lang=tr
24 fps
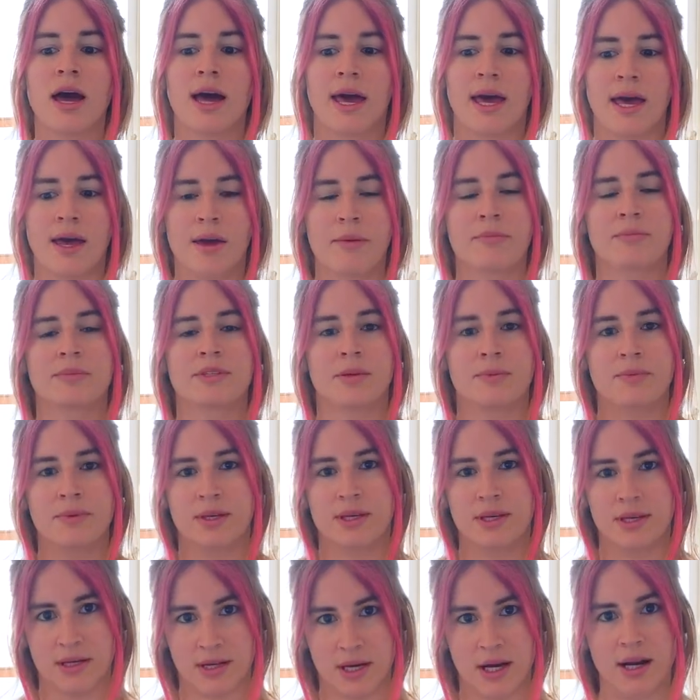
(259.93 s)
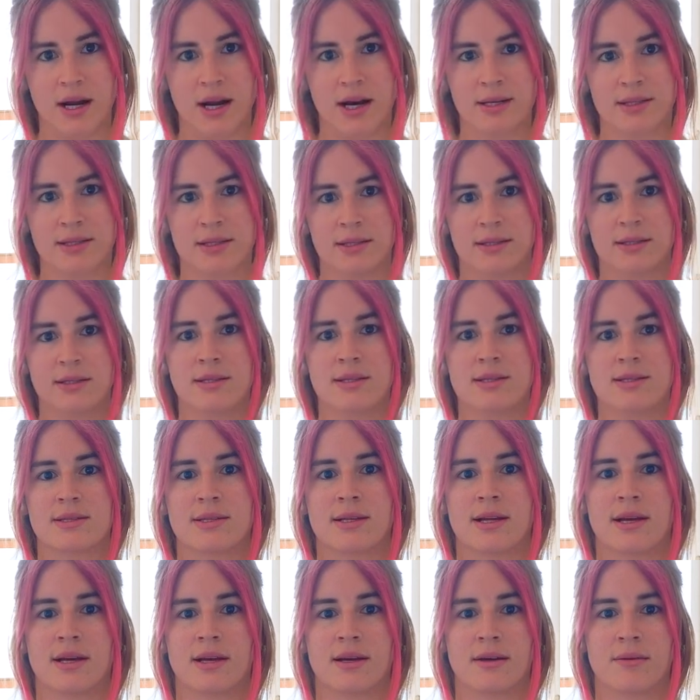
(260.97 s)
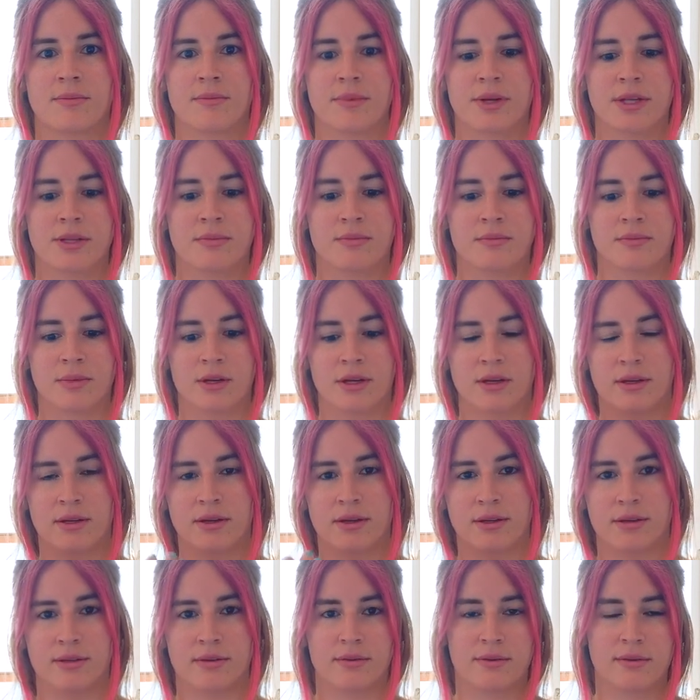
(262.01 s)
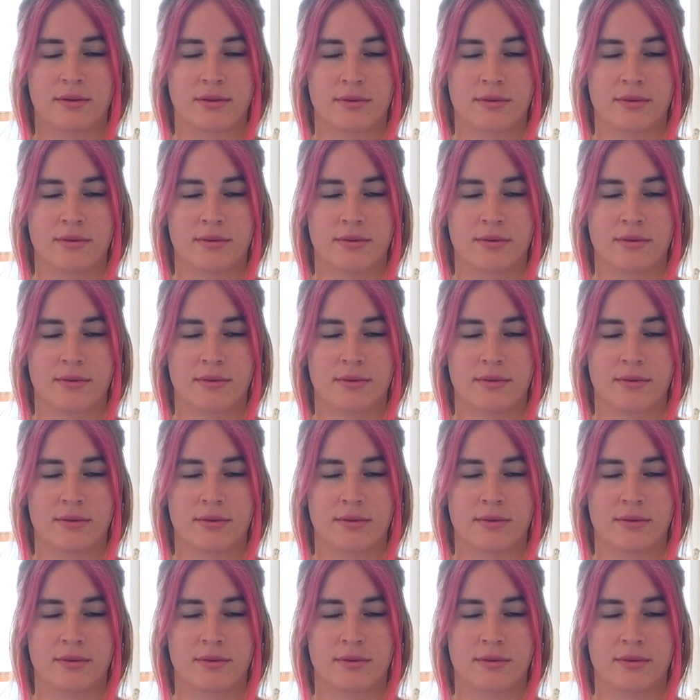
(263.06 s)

Hem tabii ki karakterinizle benim e,